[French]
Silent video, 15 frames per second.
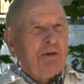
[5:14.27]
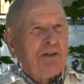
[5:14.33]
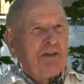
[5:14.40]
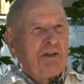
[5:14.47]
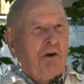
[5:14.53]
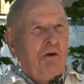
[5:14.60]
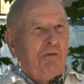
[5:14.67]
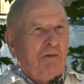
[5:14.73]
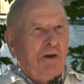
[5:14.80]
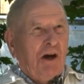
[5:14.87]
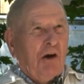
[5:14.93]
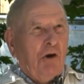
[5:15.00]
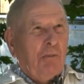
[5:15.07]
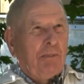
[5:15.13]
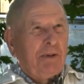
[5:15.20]
Et puis j'ai
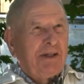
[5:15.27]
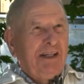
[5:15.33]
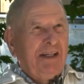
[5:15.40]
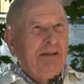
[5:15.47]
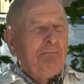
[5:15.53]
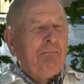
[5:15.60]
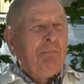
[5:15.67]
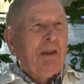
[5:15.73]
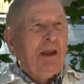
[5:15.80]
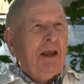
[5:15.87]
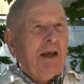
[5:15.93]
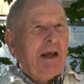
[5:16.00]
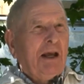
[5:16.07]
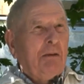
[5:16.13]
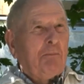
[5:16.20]
offert un prix,
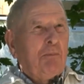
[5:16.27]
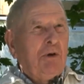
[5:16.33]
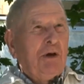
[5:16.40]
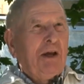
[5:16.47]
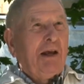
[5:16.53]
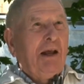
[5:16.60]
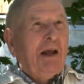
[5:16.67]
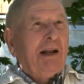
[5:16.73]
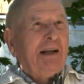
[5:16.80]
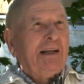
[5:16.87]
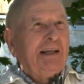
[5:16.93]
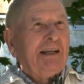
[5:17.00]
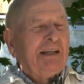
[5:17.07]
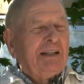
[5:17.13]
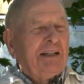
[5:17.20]
et puis
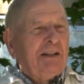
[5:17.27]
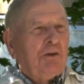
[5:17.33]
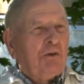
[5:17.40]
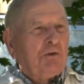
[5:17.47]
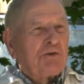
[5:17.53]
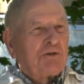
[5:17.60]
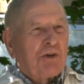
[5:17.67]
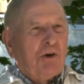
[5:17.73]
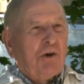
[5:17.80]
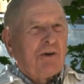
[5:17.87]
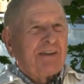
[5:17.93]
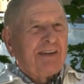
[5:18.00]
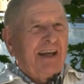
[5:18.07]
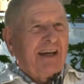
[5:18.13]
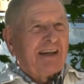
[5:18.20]
les deux
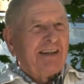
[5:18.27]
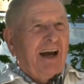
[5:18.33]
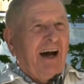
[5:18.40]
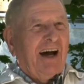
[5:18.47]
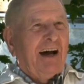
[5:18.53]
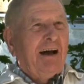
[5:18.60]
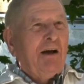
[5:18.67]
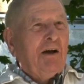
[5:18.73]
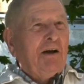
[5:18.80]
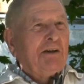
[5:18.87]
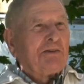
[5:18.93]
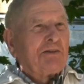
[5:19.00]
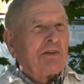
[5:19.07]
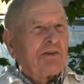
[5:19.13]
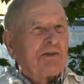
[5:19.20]
sœurs derrière
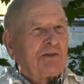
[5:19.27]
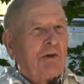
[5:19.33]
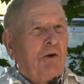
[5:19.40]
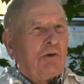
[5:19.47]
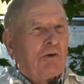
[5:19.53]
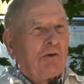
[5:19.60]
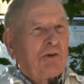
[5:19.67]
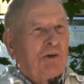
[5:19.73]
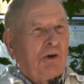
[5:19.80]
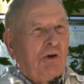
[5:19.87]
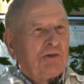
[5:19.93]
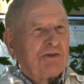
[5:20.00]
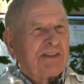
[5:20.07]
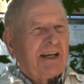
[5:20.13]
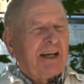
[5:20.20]
se sont
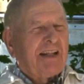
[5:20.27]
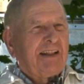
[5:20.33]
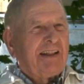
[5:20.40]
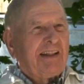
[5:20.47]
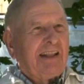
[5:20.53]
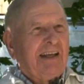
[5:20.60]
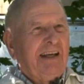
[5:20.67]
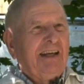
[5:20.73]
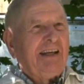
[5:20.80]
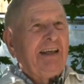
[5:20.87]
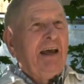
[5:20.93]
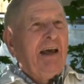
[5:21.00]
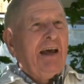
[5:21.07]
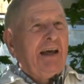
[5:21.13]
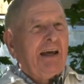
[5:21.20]

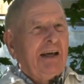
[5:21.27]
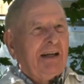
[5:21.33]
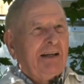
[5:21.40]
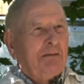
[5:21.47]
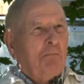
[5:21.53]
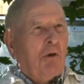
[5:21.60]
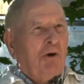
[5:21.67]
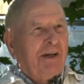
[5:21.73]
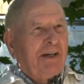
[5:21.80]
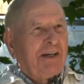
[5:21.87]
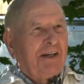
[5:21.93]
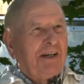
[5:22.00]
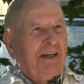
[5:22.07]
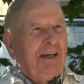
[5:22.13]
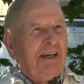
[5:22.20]
concertées, et elles
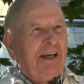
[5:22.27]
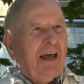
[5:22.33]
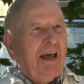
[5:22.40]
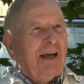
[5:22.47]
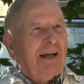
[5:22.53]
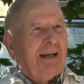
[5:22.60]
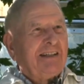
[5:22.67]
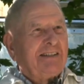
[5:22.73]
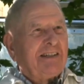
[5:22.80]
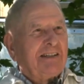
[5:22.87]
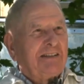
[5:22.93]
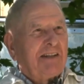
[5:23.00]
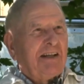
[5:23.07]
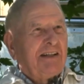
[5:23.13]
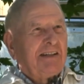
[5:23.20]
m'ont écrit,
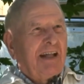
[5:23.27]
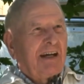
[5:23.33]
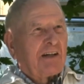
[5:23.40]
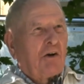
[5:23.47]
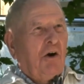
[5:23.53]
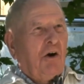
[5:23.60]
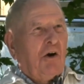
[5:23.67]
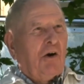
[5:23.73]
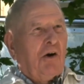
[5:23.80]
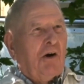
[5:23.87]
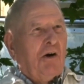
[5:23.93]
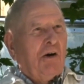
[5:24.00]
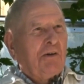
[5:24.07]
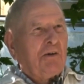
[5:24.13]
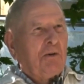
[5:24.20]
elles étaient
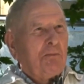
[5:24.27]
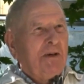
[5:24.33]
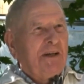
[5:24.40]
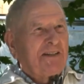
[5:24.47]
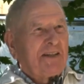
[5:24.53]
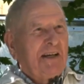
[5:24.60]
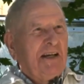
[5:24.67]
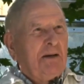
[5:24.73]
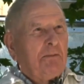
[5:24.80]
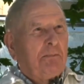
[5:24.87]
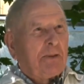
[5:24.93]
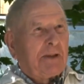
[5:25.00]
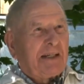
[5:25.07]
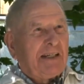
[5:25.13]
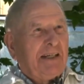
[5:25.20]
d'accord de
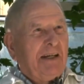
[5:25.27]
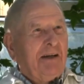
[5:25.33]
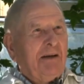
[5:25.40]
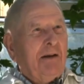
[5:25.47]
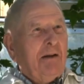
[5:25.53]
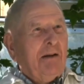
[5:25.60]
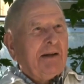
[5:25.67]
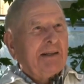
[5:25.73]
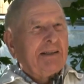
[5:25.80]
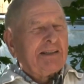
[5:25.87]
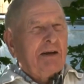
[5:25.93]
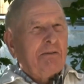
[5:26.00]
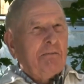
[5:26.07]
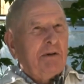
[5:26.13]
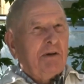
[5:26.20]
baisser le prix.
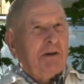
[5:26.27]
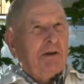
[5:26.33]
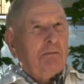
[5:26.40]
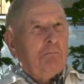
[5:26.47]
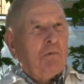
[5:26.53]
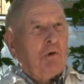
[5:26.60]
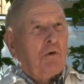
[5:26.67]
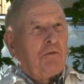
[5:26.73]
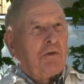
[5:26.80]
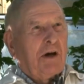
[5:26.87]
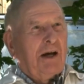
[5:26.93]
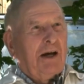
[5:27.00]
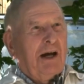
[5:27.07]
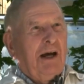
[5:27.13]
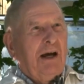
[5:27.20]
Ils euh,
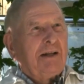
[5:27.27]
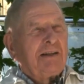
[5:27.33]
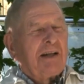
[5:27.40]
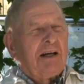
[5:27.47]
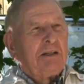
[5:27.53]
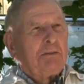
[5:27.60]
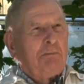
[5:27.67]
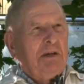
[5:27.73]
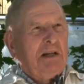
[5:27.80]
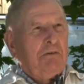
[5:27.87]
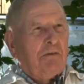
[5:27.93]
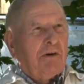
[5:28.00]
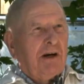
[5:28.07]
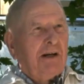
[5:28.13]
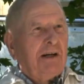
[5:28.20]
m'offraient 30
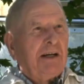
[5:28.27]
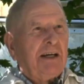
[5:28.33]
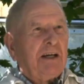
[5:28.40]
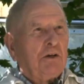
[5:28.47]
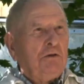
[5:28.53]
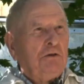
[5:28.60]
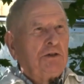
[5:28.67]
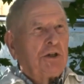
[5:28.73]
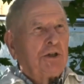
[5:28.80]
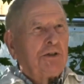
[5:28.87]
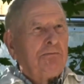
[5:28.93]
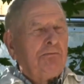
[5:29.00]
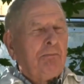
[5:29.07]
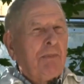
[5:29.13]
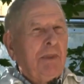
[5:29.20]
000 francs les
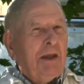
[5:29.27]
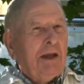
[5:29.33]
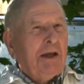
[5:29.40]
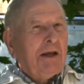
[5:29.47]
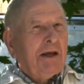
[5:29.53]
ruches.